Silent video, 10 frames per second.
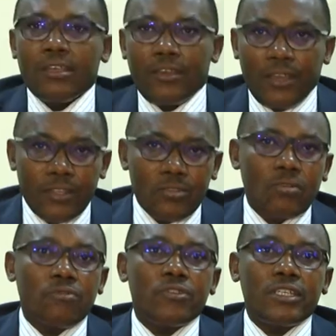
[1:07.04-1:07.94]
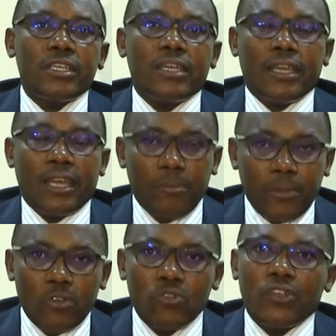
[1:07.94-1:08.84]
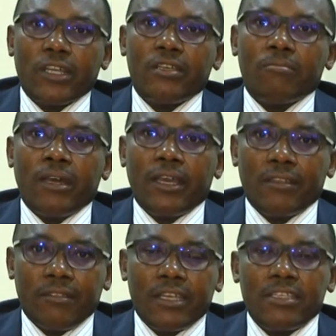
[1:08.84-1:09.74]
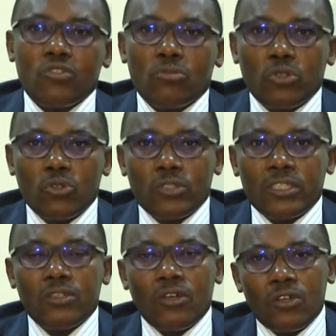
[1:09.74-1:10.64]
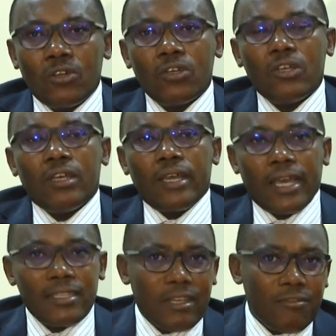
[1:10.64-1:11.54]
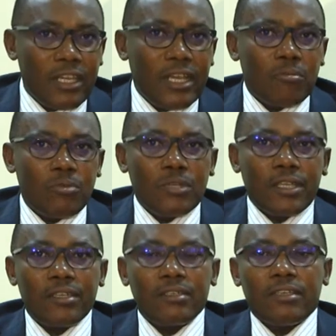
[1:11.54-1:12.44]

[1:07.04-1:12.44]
Et ils ont voulu appuyer le gouvernement étant ici au Burundi. Donc, à travers Abouk